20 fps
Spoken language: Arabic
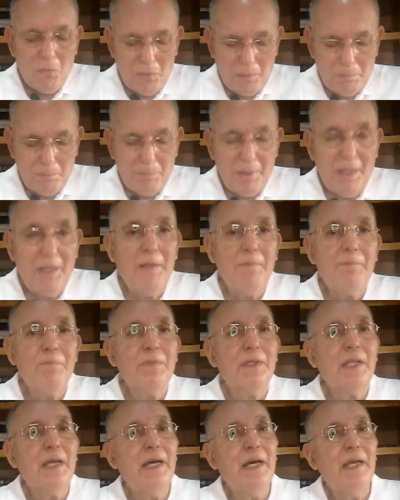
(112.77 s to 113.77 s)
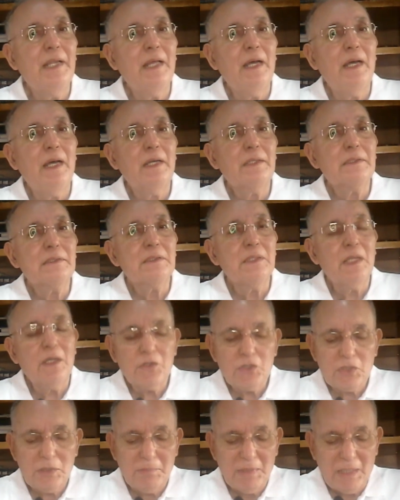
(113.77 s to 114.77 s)
والبام على
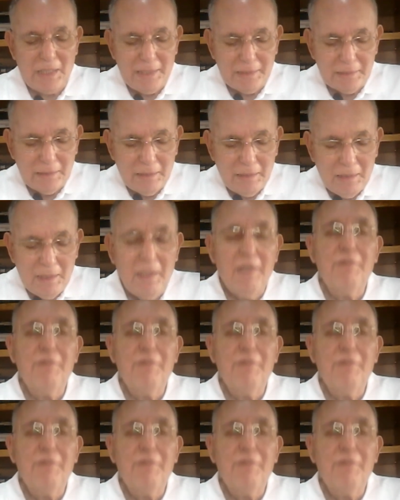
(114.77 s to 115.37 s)
12 مقعد